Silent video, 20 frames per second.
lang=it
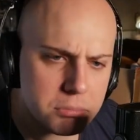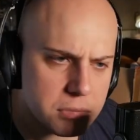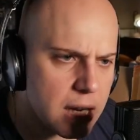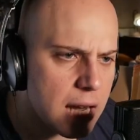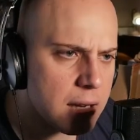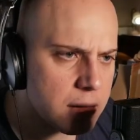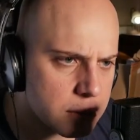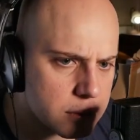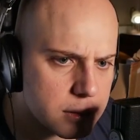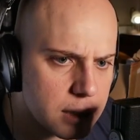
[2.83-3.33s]

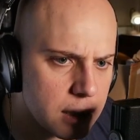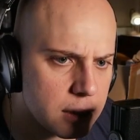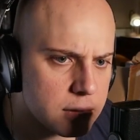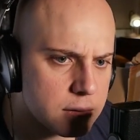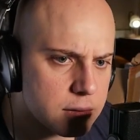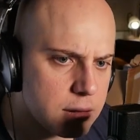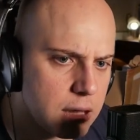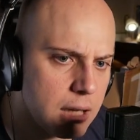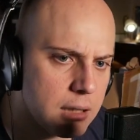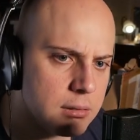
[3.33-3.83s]
Sì, sì,
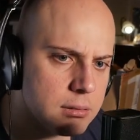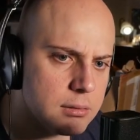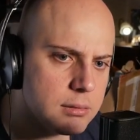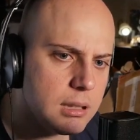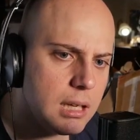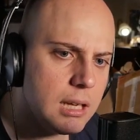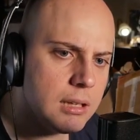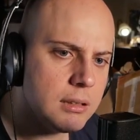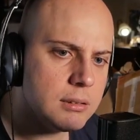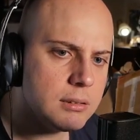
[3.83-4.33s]

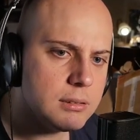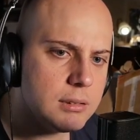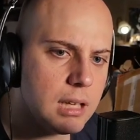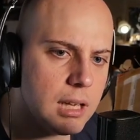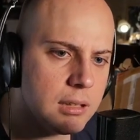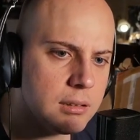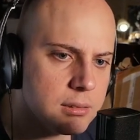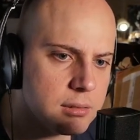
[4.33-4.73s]
eh, eh,